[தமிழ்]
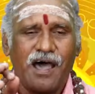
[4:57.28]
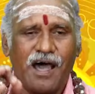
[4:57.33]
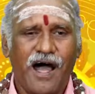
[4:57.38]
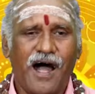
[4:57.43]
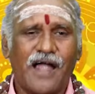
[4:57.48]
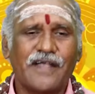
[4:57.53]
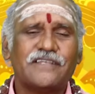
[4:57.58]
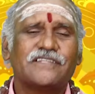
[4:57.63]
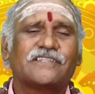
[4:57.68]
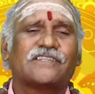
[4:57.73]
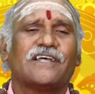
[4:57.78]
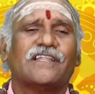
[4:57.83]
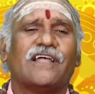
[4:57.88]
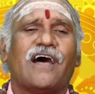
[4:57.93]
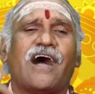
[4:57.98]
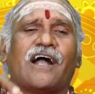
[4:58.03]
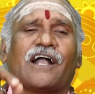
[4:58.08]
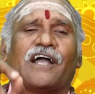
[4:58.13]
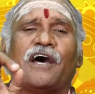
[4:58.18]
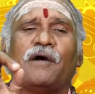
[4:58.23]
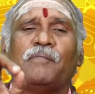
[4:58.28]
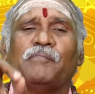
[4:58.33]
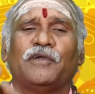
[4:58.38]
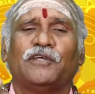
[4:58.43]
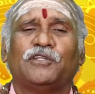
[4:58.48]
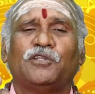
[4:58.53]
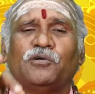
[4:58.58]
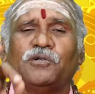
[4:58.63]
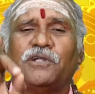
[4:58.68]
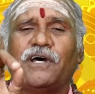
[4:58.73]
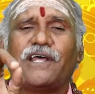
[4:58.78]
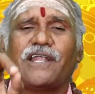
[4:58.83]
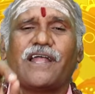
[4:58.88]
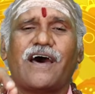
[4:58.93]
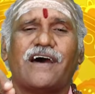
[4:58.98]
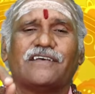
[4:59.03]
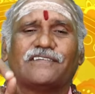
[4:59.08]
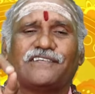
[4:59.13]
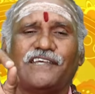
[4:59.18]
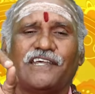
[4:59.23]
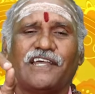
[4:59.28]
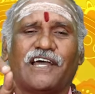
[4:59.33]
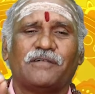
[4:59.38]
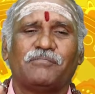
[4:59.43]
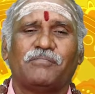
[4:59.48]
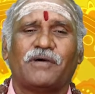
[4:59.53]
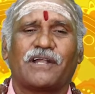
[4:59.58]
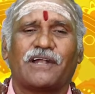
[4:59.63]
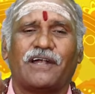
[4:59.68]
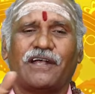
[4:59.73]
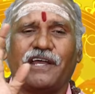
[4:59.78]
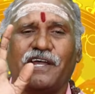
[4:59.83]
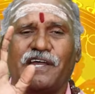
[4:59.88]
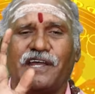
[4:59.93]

அடுத்ததாக மிதுன ராசி அன்பர்களே